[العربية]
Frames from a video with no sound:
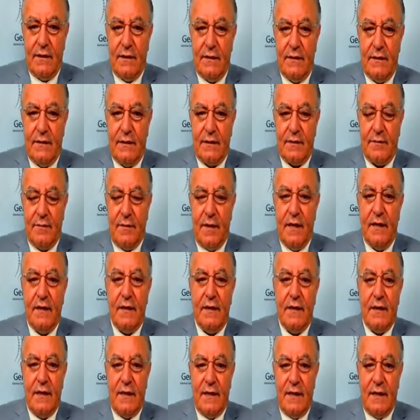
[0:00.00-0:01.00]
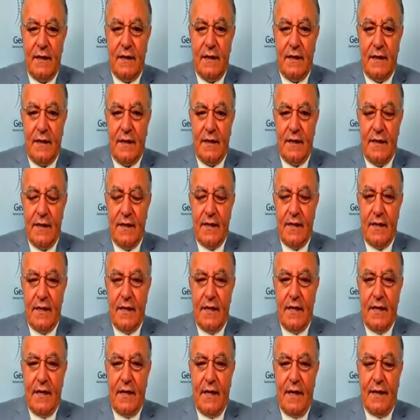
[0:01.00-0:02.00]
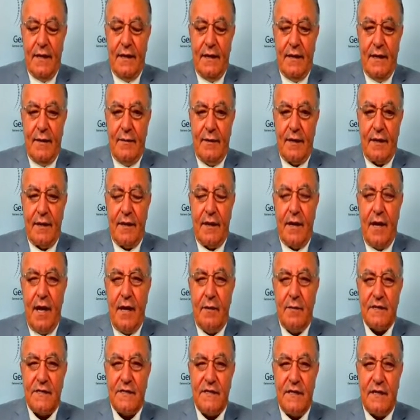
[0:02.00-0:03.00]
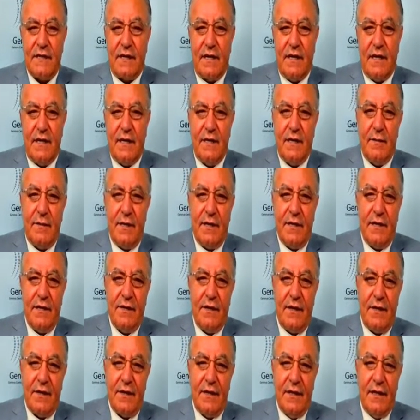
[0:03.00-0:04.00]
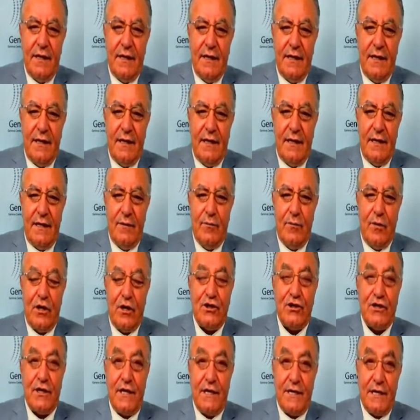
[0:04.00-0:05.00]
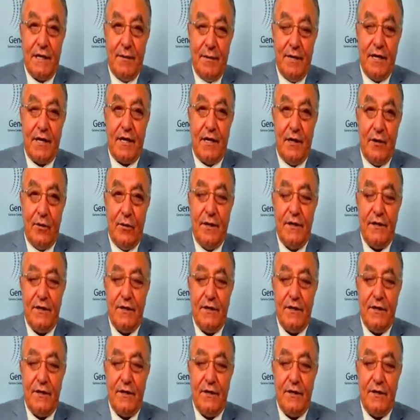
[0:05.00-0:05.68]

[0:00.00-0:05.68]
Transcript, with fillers: أن نطمئن إليه يعني بقراءة بسيطة إذا ما نظرنا إلى المؤشر الكبير اللي